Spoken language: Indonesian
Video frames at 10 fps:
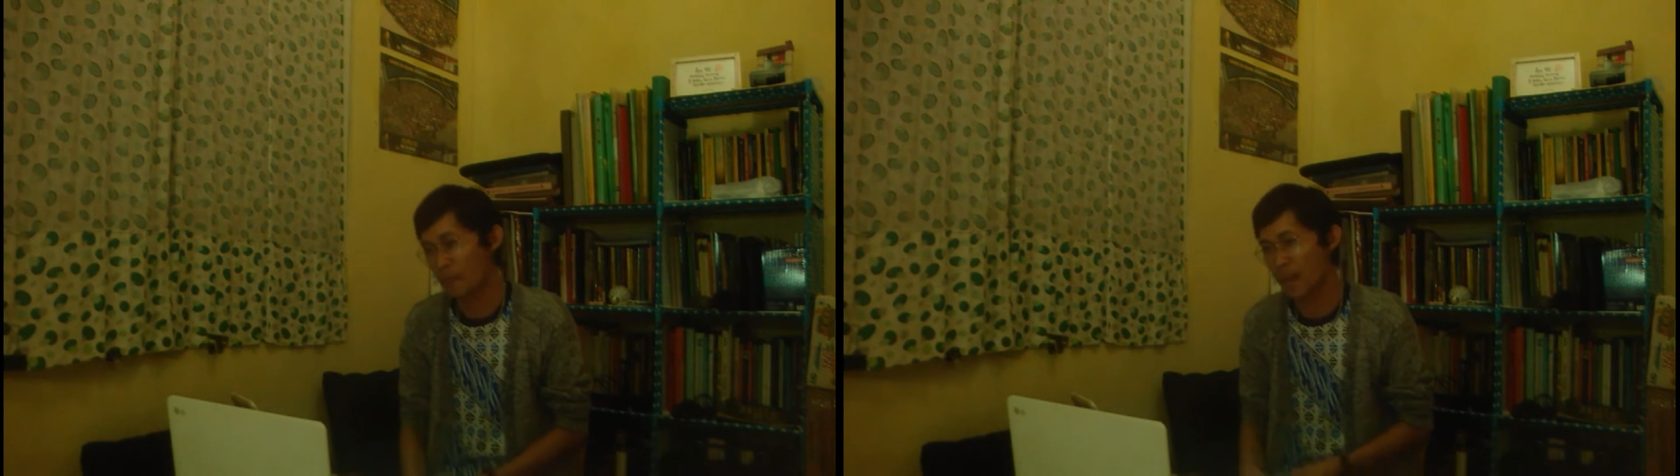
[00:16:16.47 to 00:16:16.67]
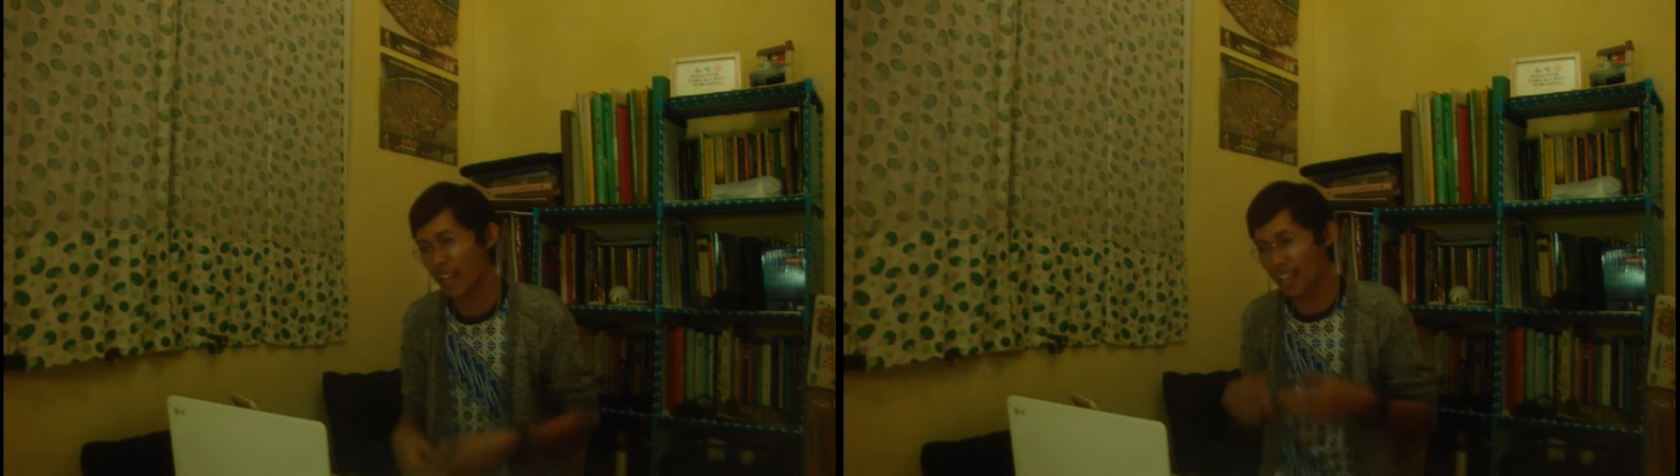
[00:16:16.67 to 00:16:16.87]

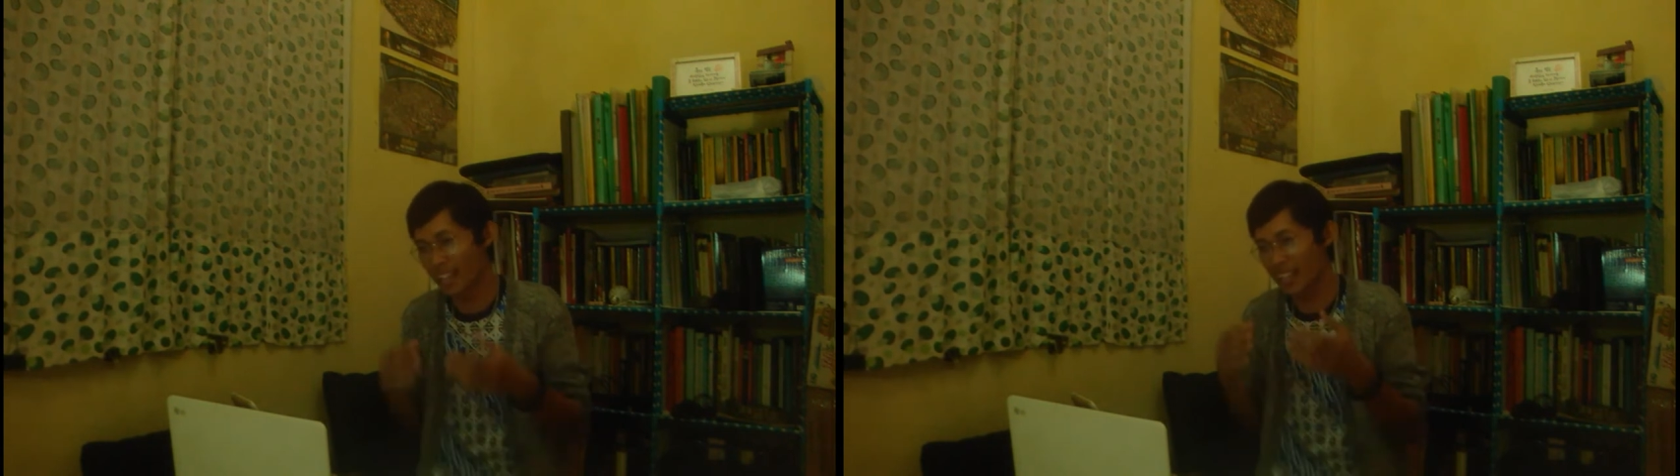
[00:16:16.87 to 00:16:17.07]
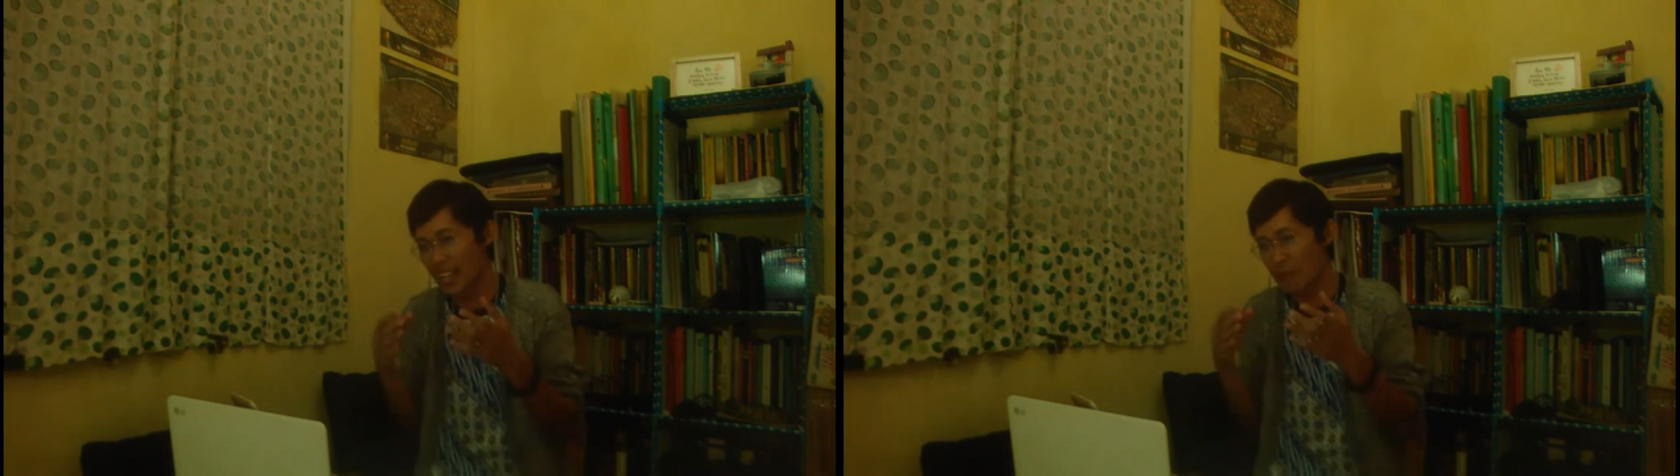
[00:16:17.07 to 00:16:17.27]

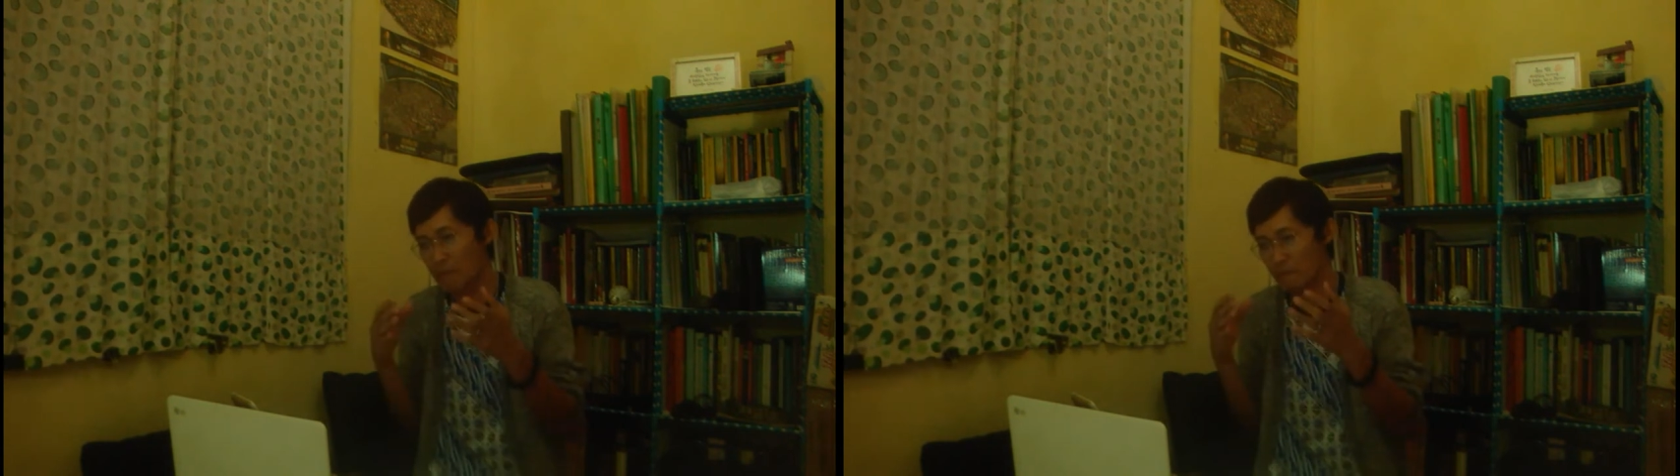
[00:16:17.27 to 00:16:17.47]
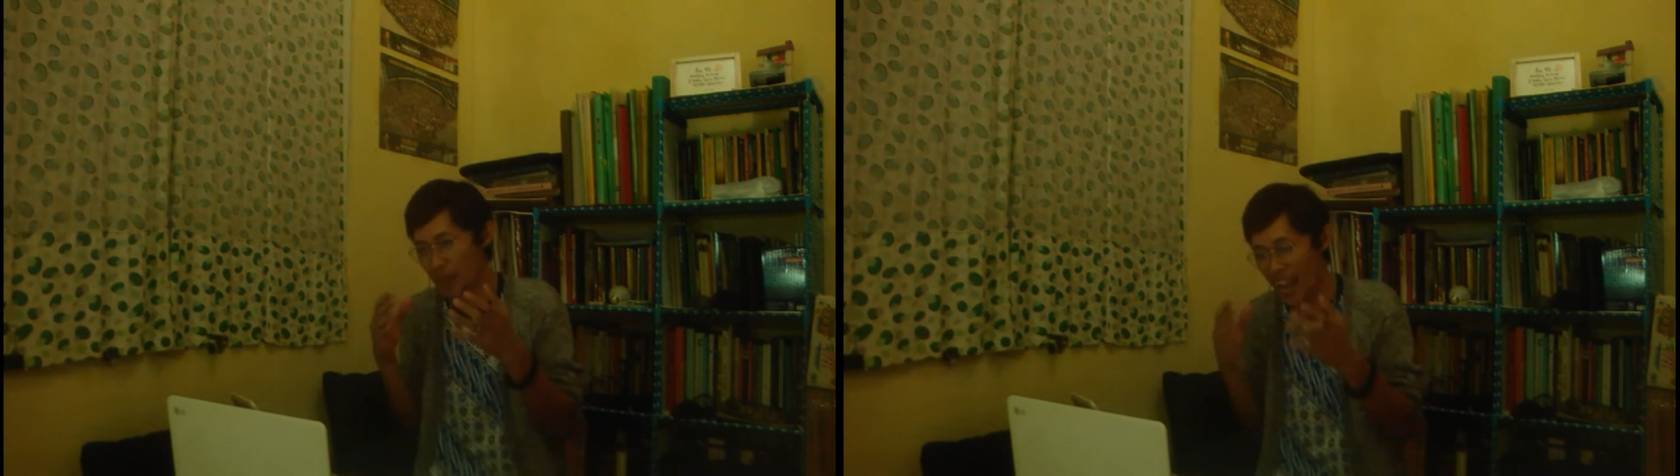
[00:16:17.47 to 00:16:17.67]
Bahkan
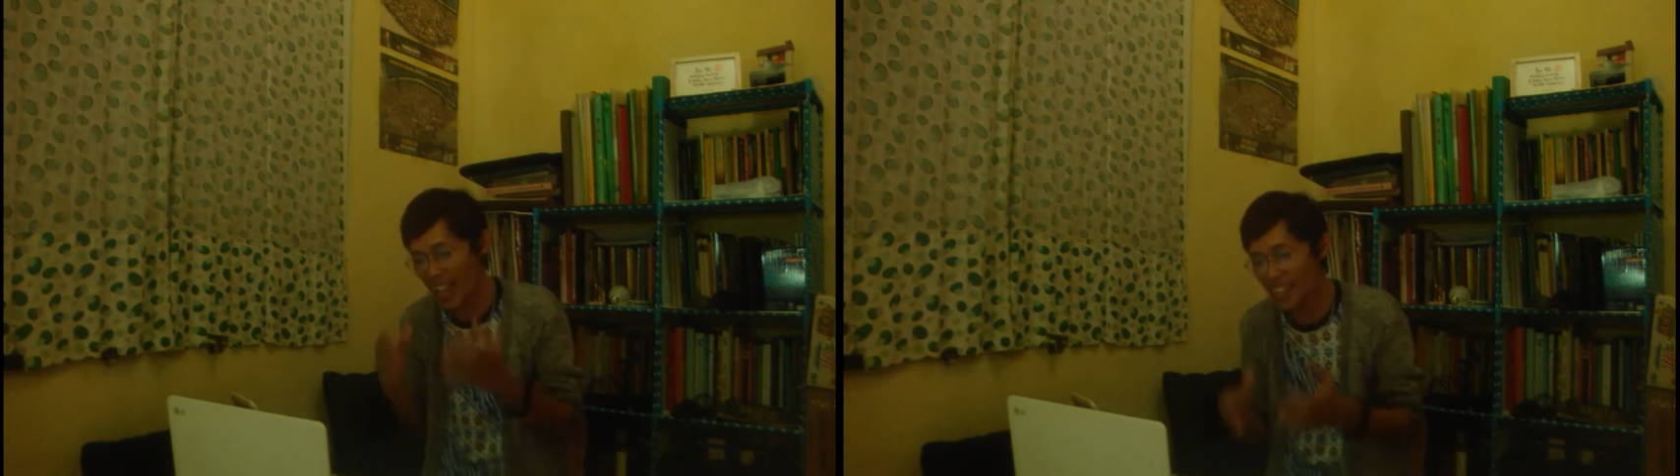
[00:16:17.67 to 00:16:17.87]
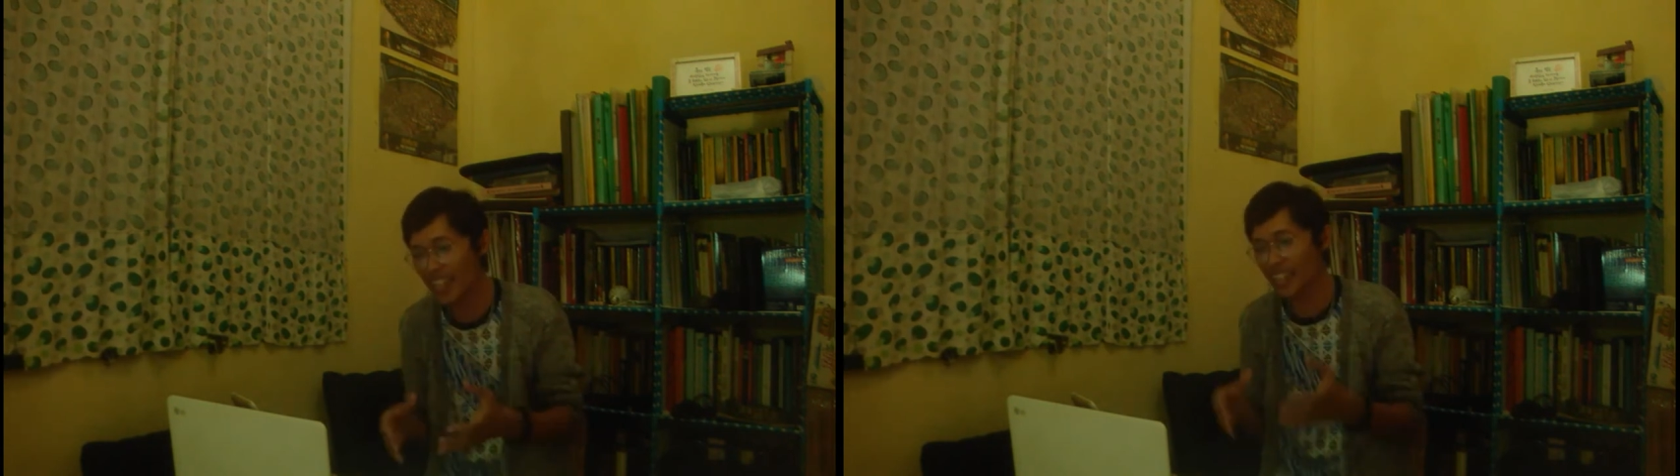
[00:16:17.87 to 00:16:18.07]

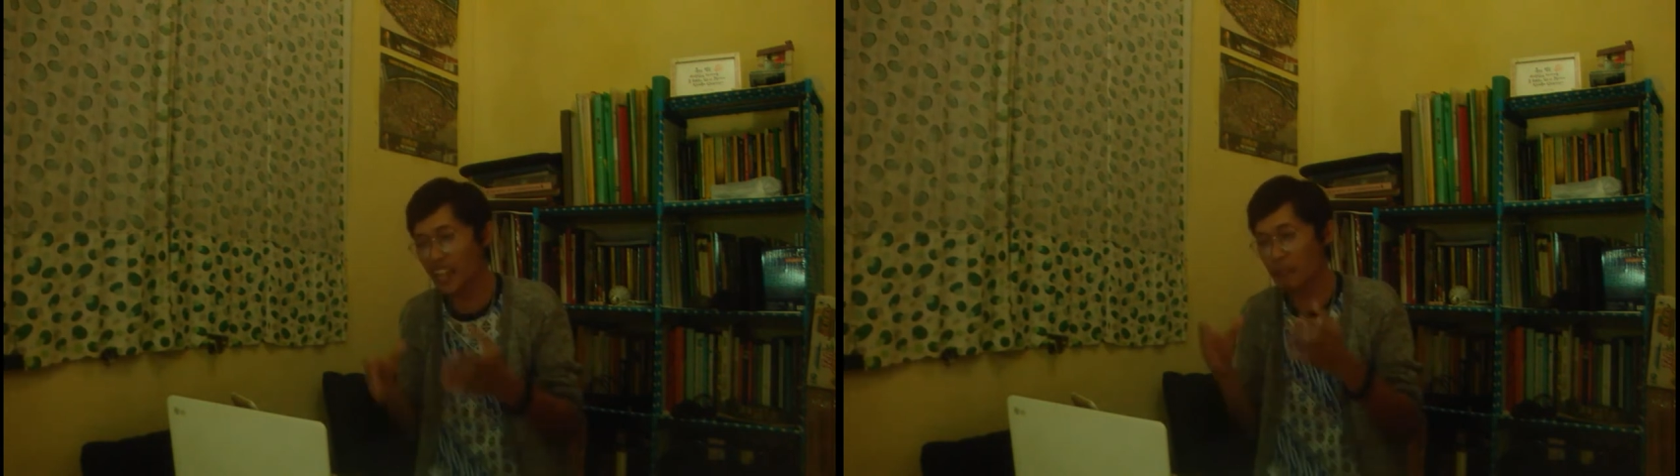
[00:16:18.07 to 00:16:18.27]
banyak